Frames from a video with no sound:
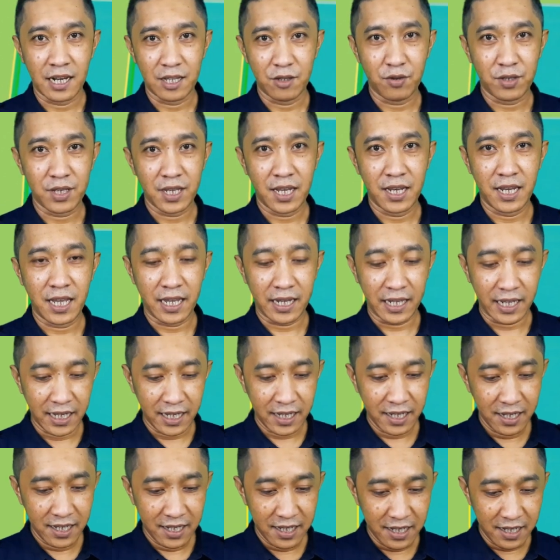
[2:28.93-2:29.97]
Selanjutnya
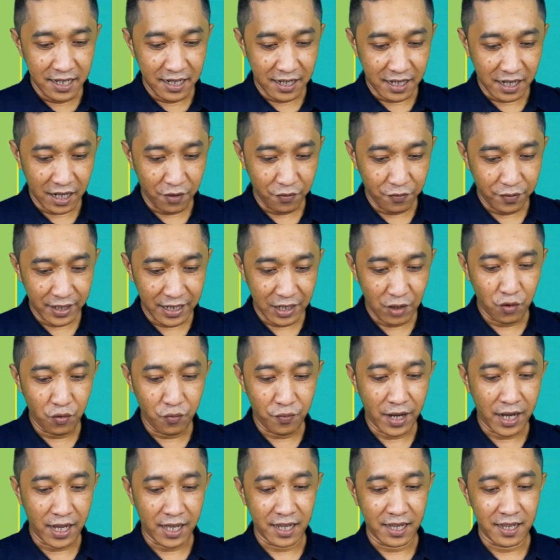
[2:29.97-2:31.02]
dari Raffi
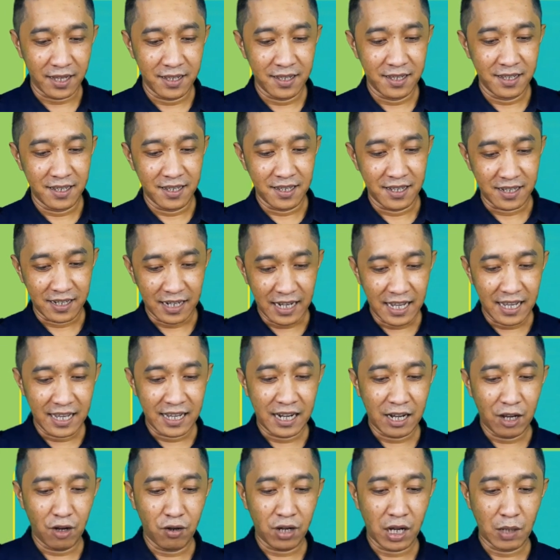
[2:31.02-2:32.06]
Naufal. Kang,
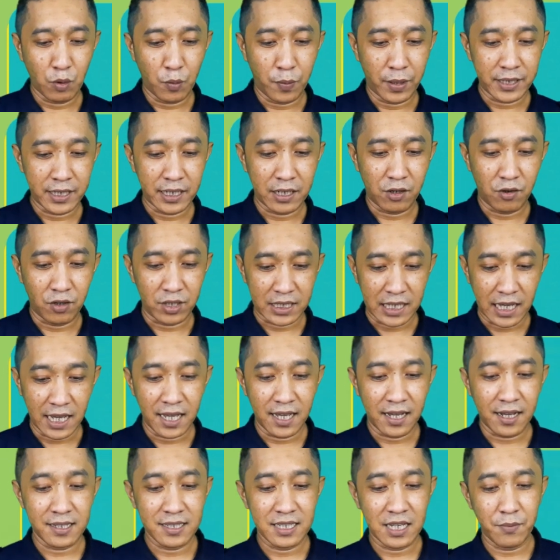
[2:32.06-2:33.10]
kalau kabupaten
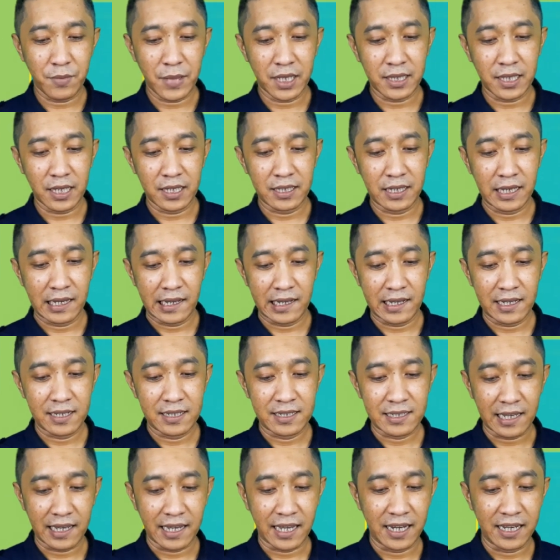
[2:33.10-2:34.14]
kota, kecamatannya
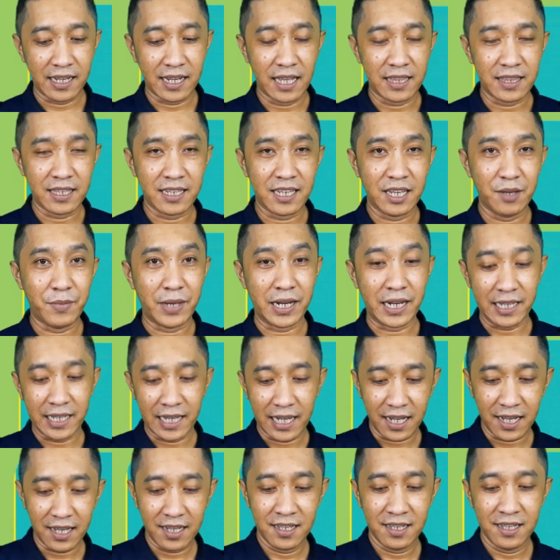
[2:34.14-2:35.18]
saya diganti gimana
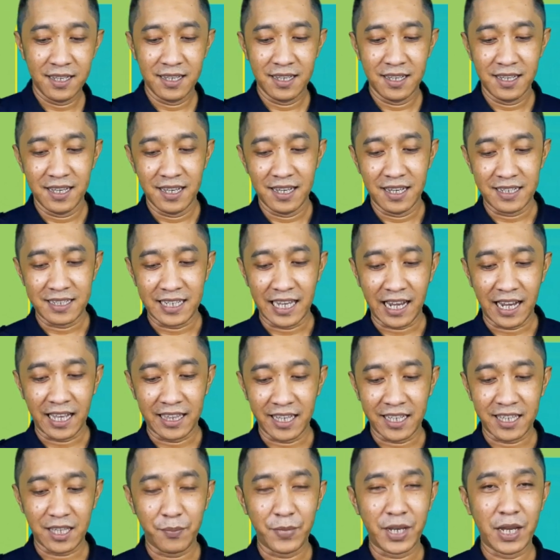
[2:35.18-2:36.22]
ya? Saya
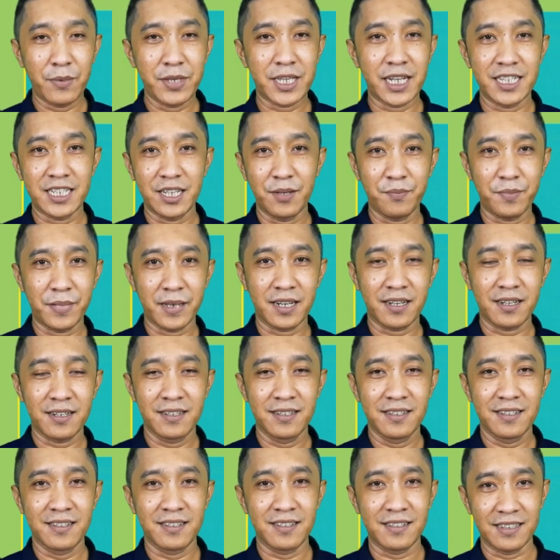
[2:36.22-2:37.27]
ketik tapi nggak bisa disimpan.
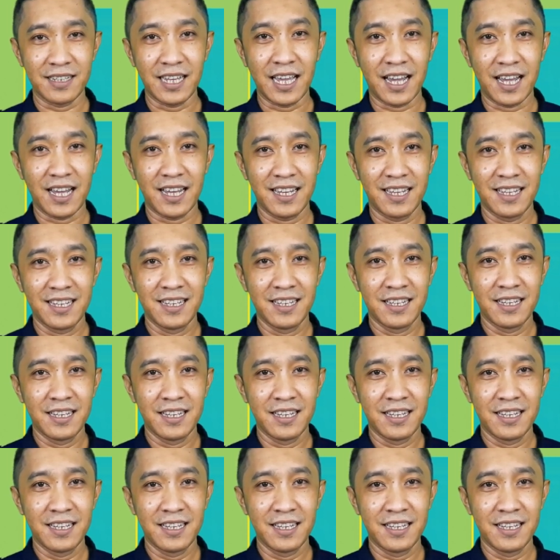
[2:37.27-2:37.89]
Ya,